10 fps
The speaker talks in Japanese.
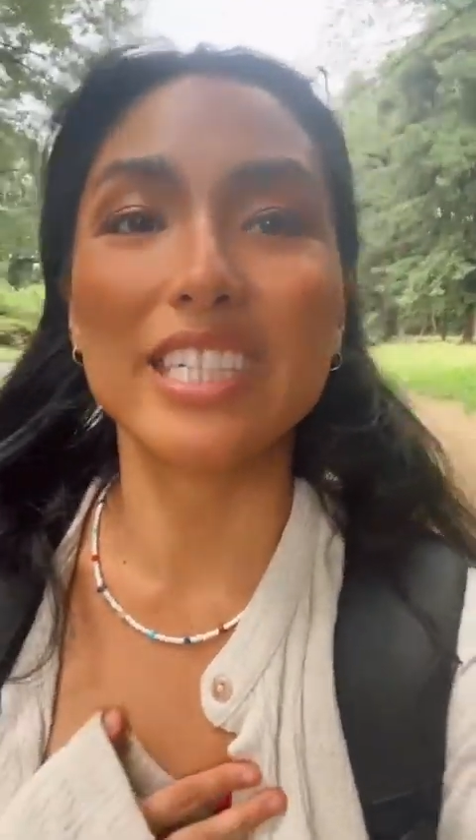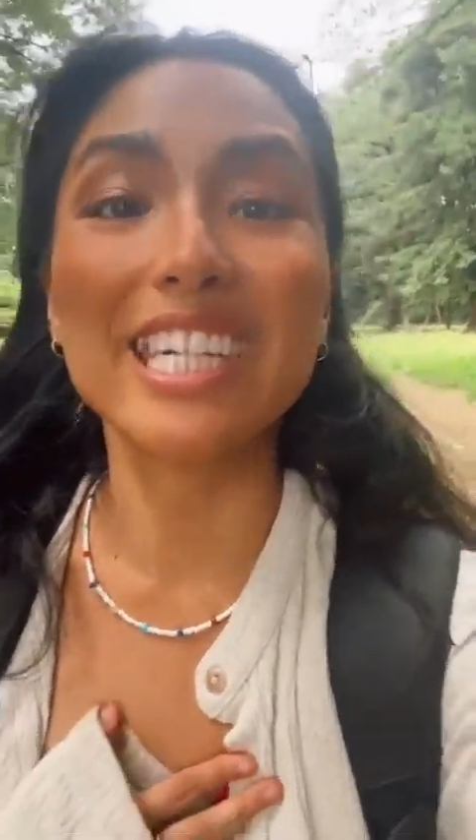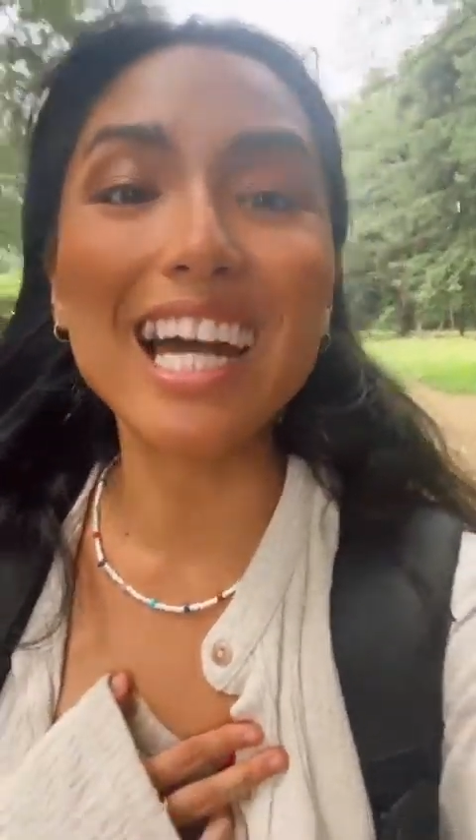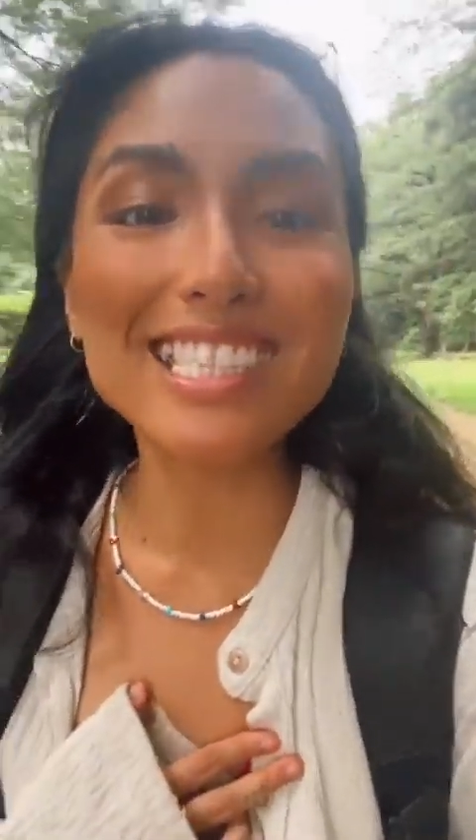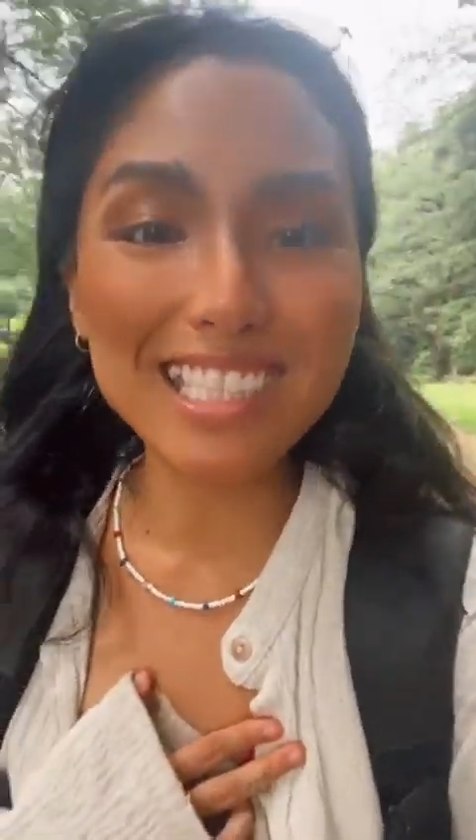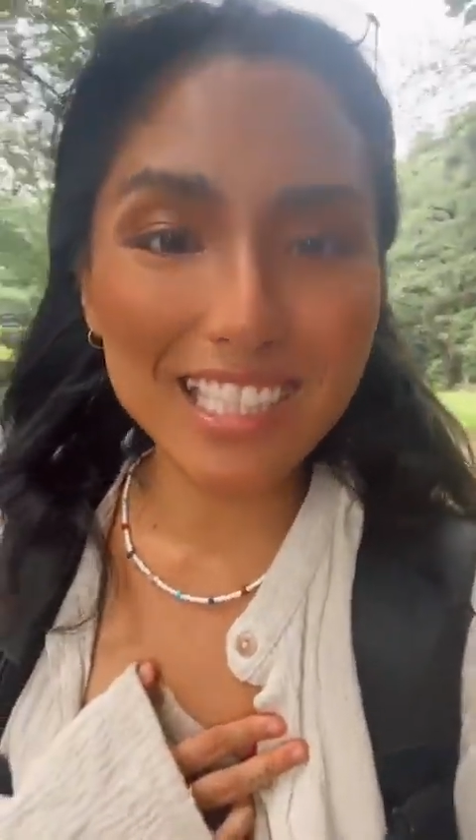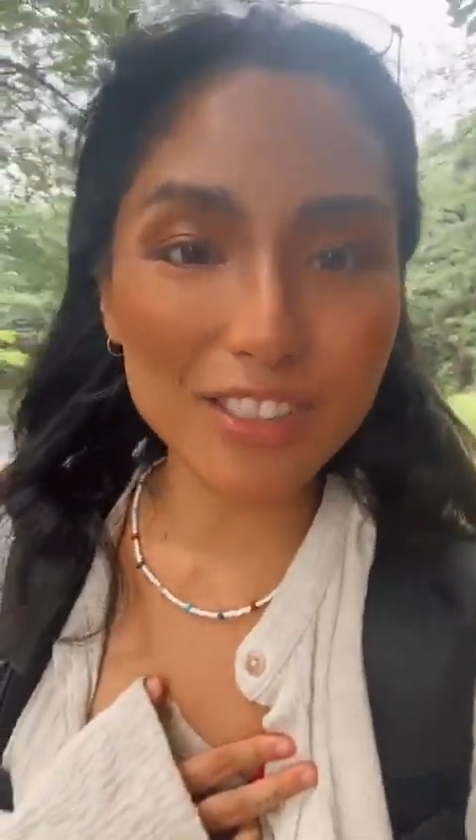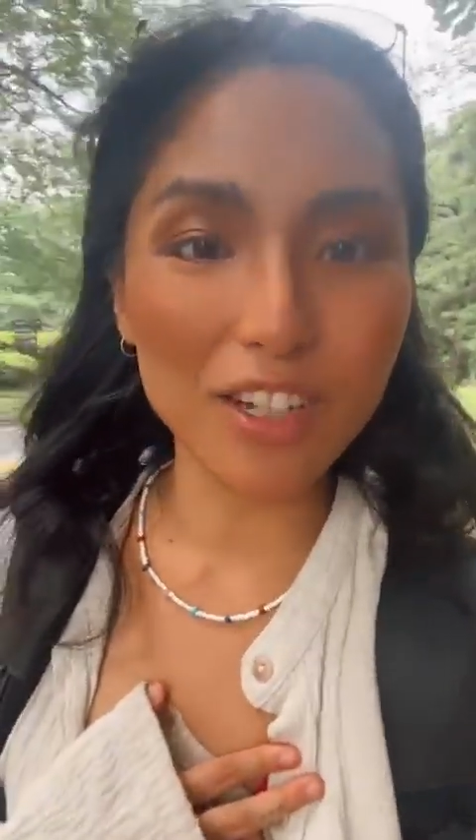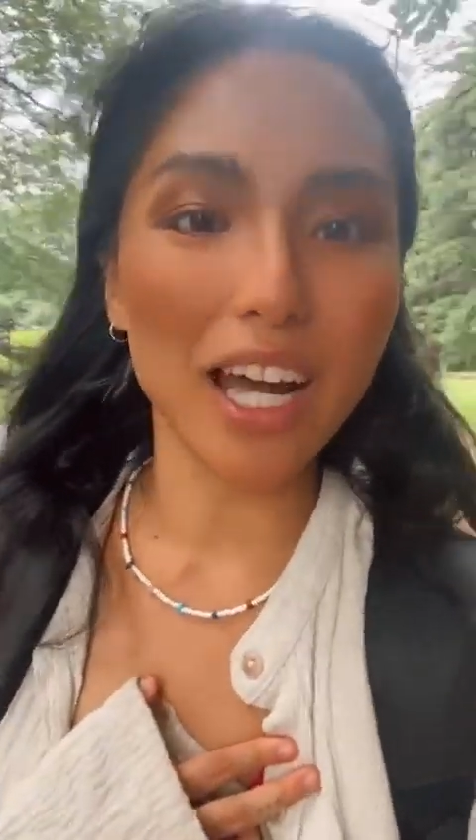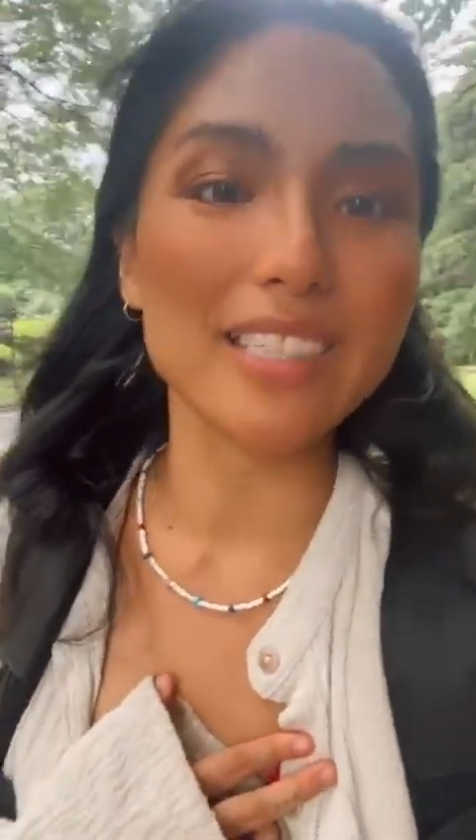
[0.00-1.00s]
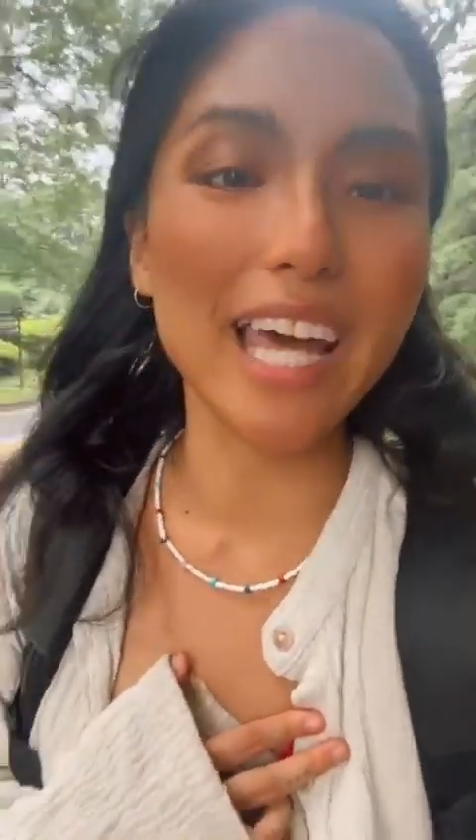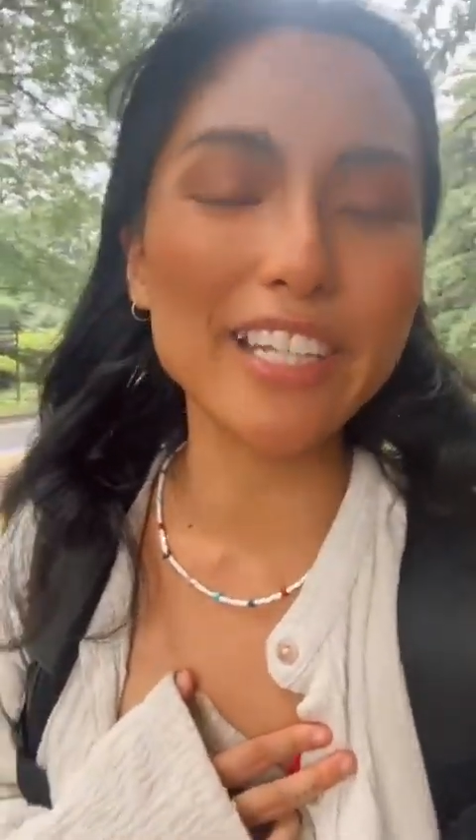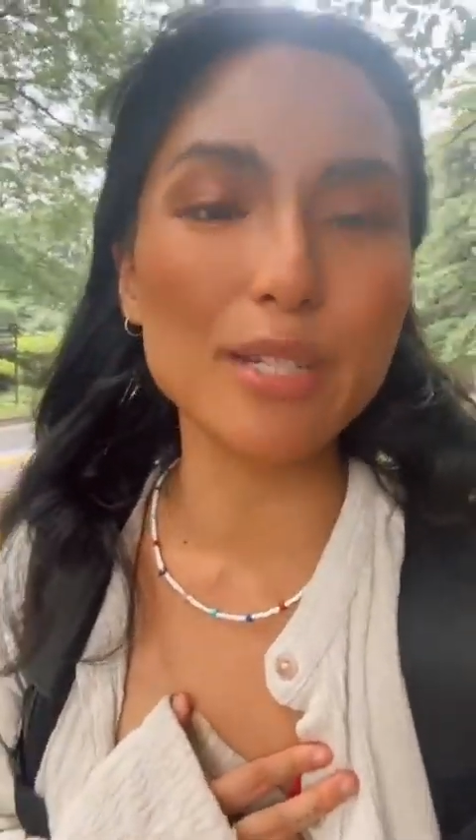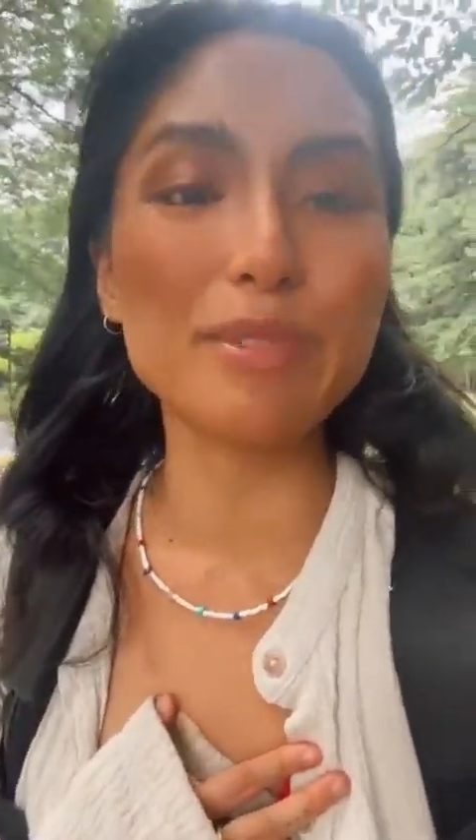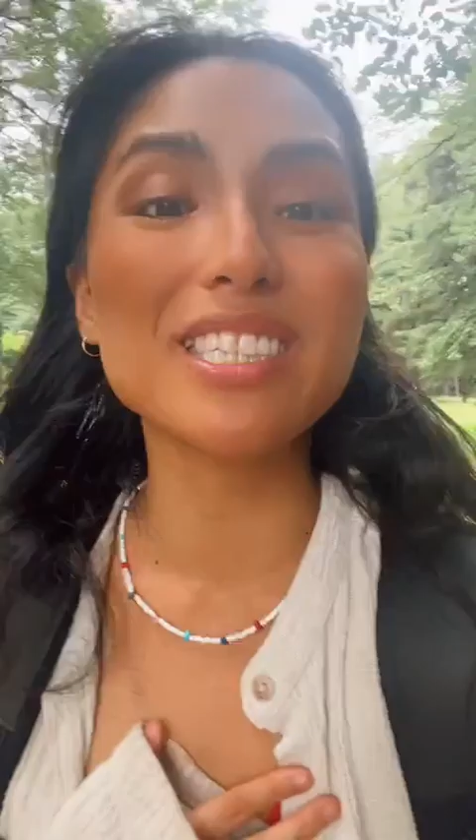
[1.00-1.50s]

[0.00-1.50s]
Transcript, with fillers: 気が付くのが最初